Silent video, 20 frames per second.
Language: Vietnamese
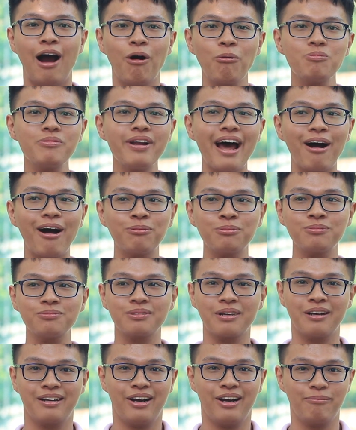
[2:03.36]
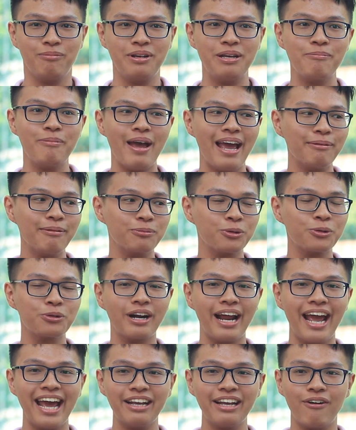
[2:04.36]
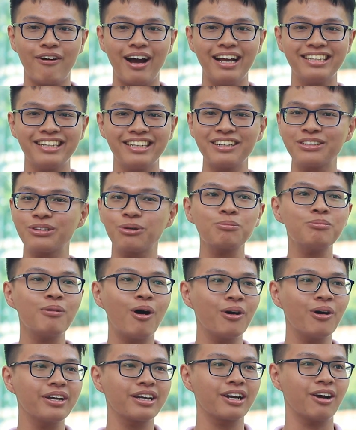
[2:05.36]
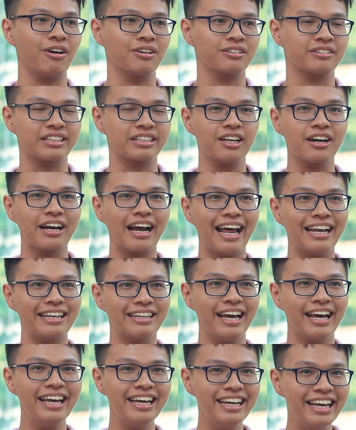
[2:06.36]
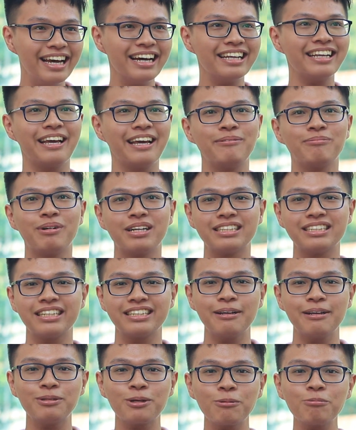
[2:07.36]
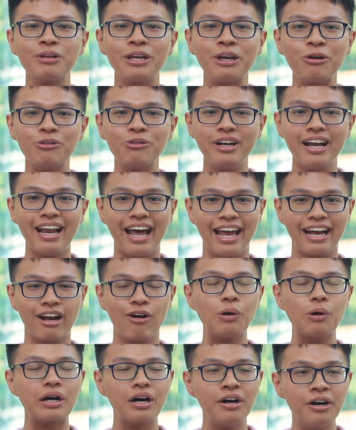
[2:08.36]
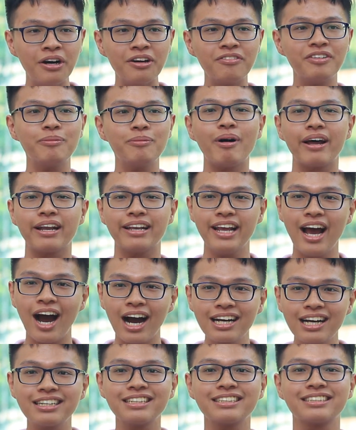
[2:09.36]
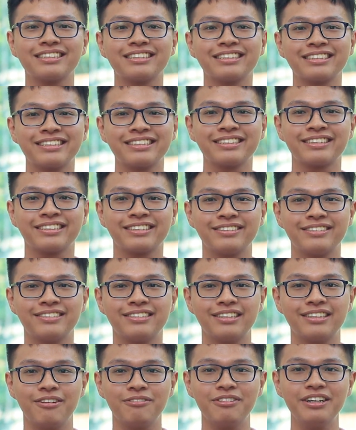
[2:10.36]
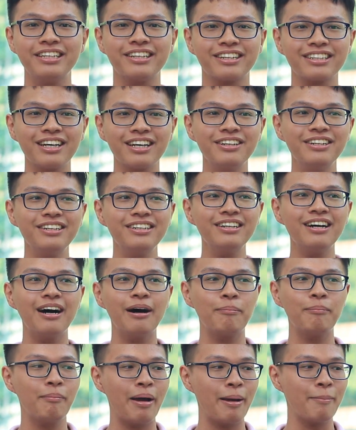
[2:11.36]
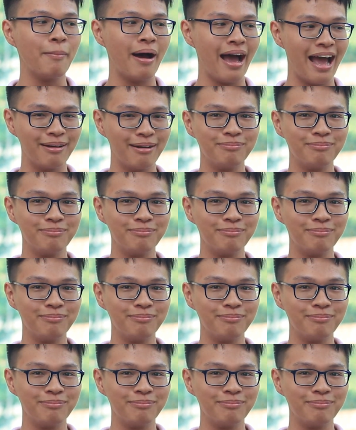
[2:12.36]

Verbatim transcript: ống đông pipet buret hóa chất dung môi còn thực hành y thì mình sẽ tiếp xúc nhiều với lại con người với bệnh nhân với những thứ ờ, mềm